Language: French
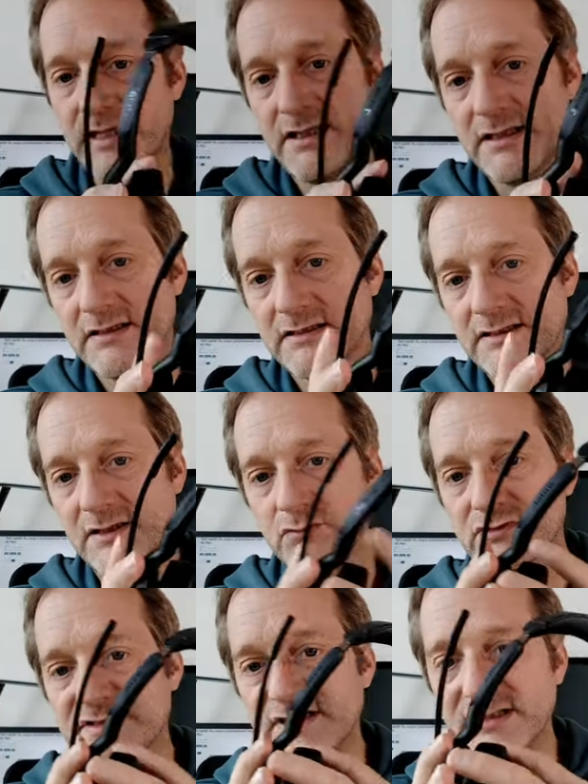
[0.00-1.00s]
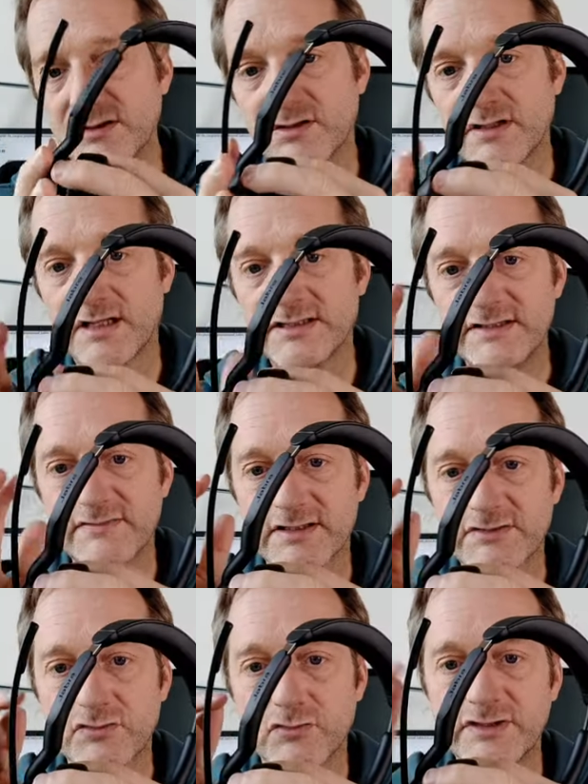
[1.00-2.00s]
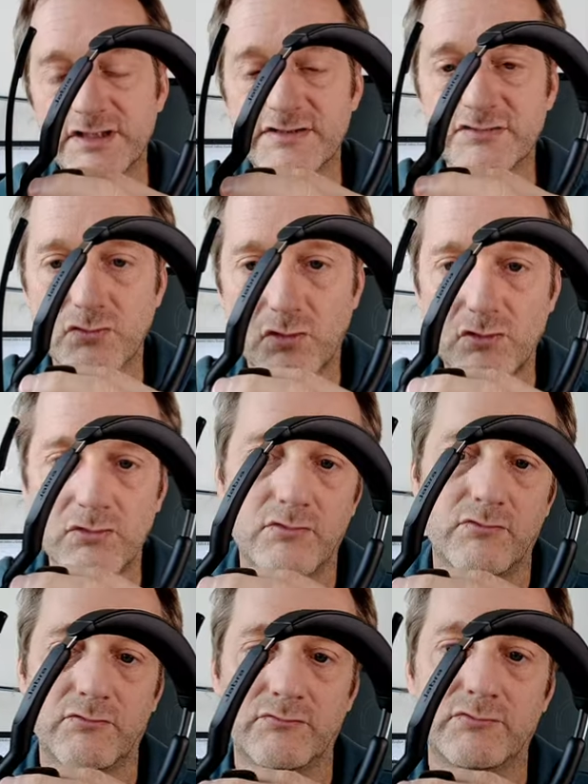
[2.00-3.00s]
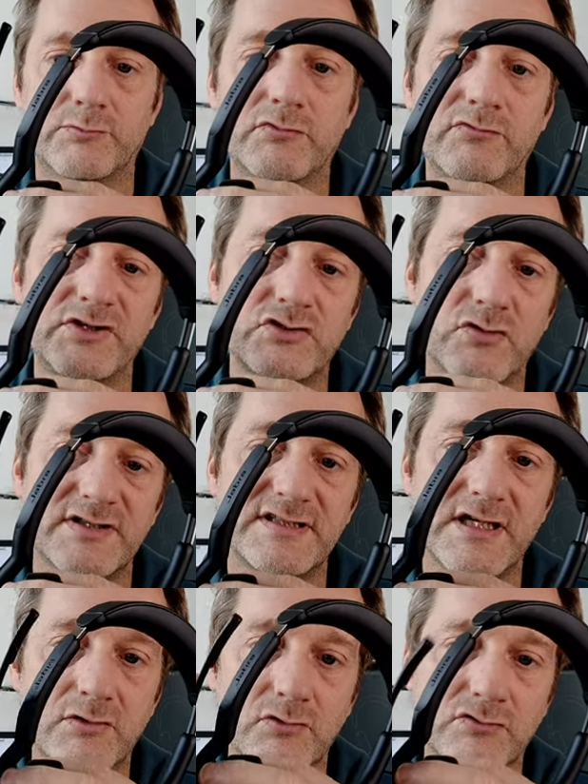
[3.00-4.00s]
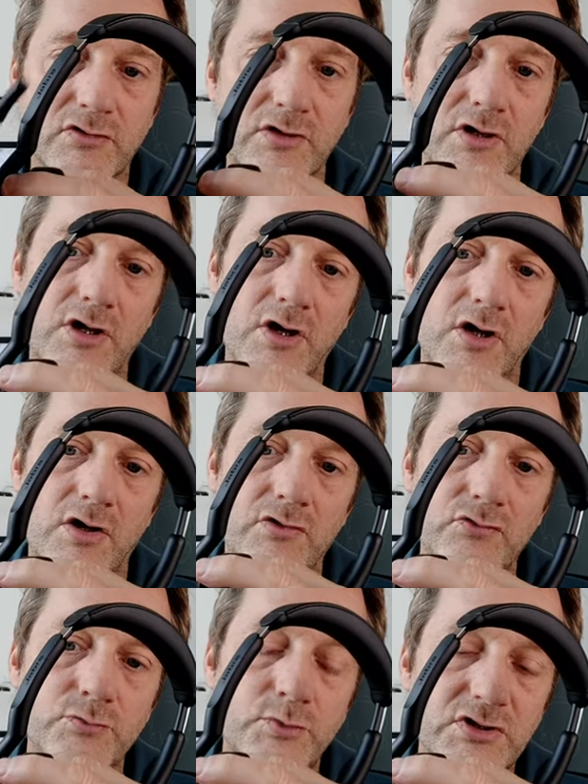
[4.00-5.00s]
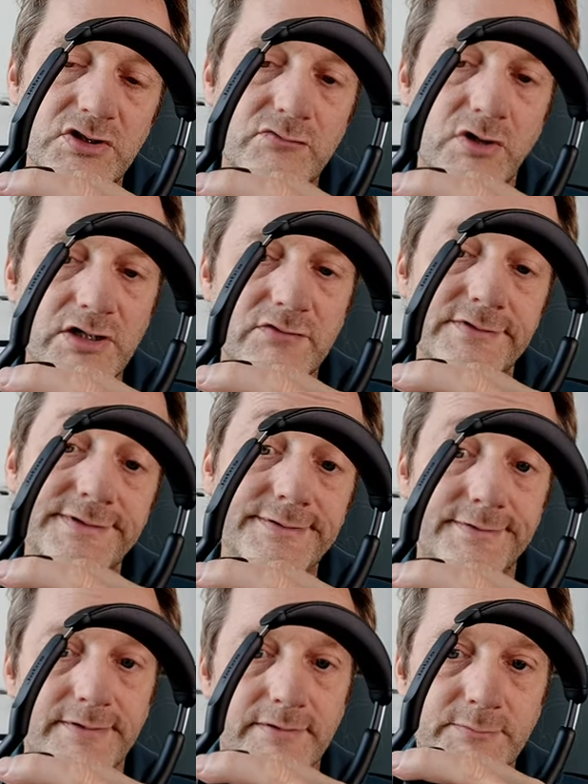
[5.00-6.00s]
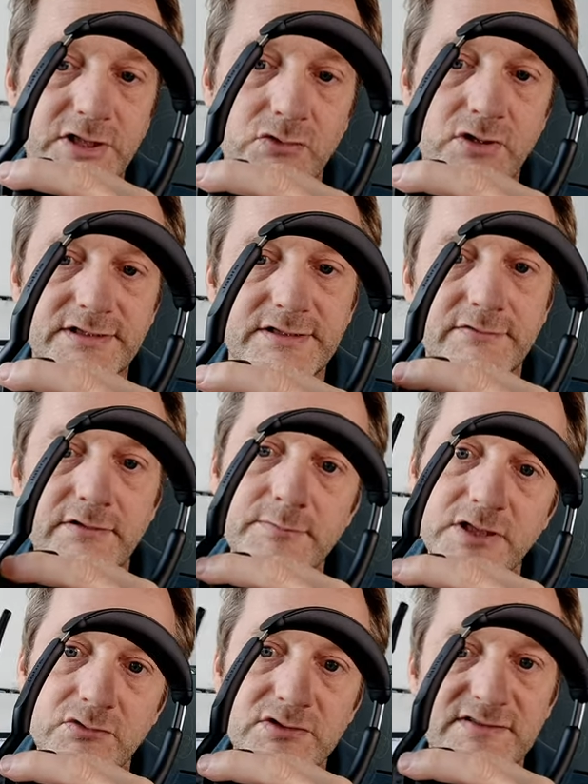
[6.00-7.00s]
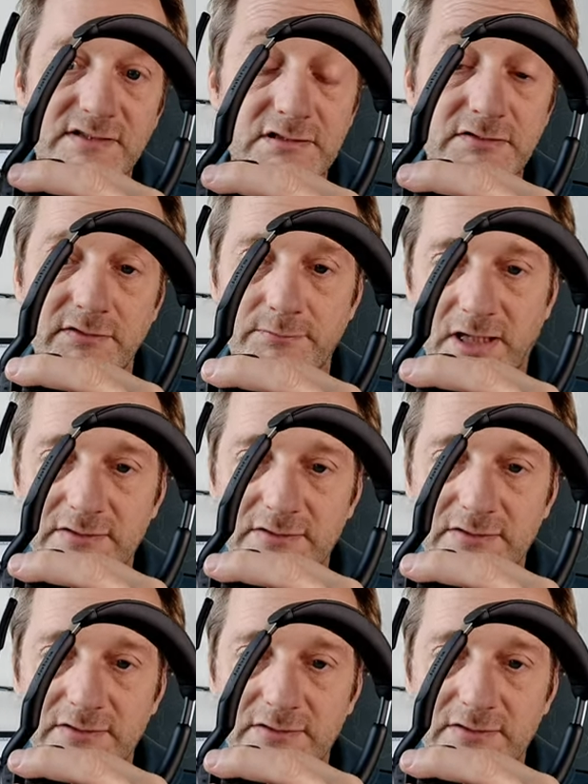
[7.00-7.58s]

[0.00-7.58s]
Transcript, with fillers: Et il y a aussi euh, l'activation des sons. Euh, vous pouvez choisir lorsque une petite voix qui vous dit euh, micro activé, micro désactivé.